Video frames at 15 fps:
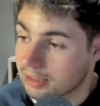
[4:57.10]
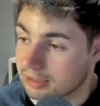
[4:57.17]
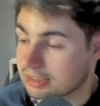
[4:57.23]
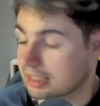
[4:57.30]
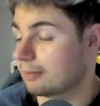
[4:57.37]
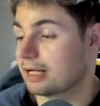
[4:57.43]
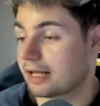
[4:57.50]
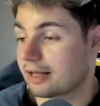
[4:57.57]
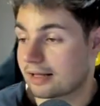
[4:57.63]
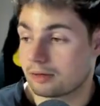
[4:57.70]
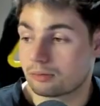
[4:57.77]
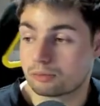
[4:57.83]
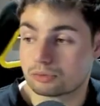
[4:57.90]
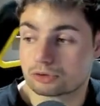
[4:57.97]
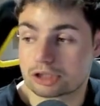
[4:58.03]
Xavi le ha dado
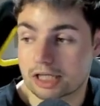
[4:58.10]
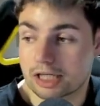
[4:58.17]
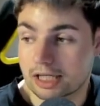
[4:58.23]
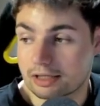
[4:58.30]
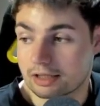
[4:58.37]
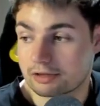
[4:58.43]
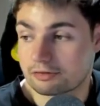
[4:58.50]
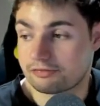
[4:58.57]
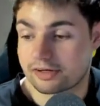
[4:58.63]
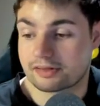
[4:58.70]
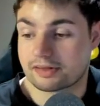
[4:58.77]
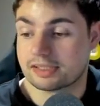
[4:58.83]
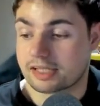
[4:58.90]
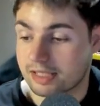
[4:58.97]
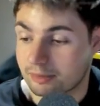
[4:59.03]
mucha
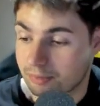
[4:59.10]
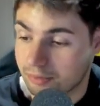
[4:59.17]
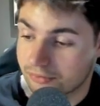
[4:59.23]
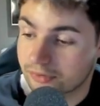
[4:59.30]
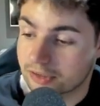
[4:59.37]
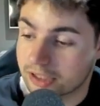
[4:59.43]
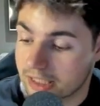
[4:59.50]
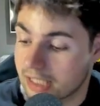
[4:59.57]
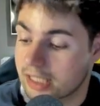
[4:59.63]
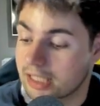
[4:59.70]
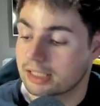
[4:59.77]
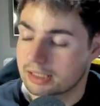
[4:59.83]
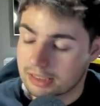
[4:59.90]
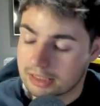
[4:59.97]
faceta de profundidad.